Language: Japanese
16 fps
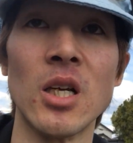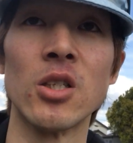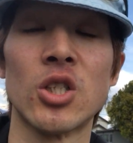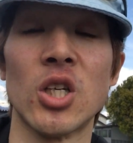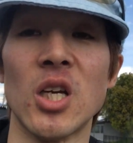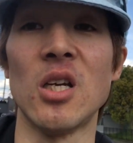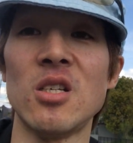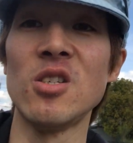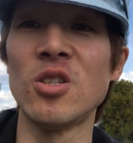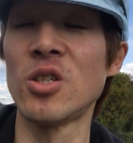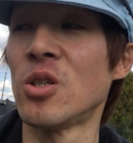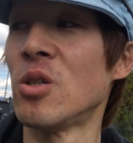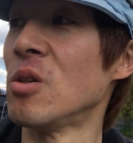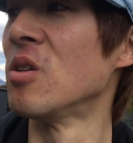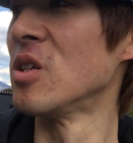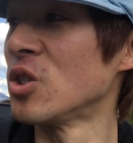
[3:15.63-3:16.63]
全員
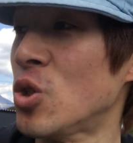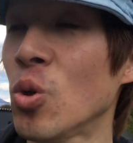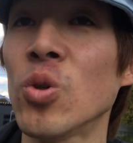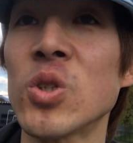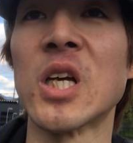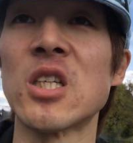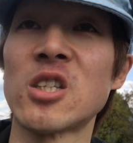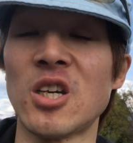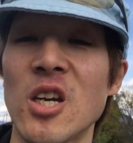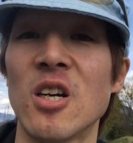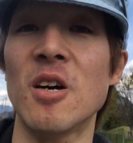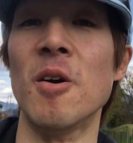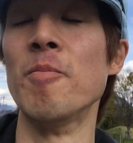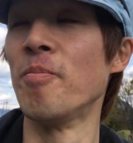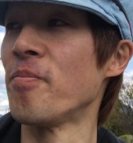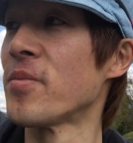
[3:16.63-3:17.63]
銃殺刑や
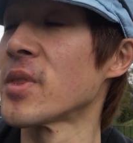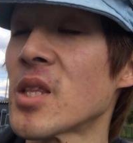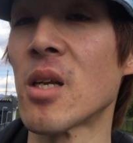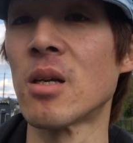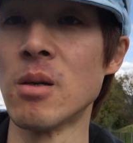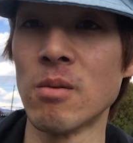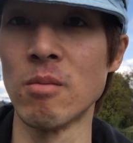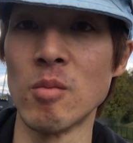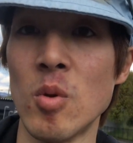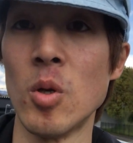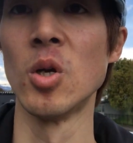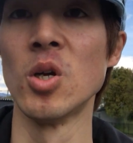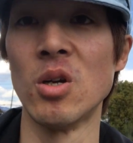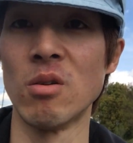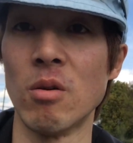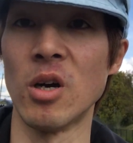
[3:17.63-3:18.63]

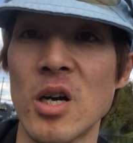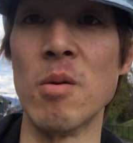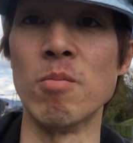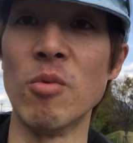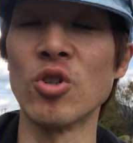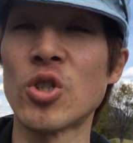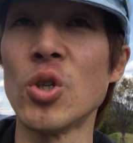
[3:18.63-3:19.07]
おいもう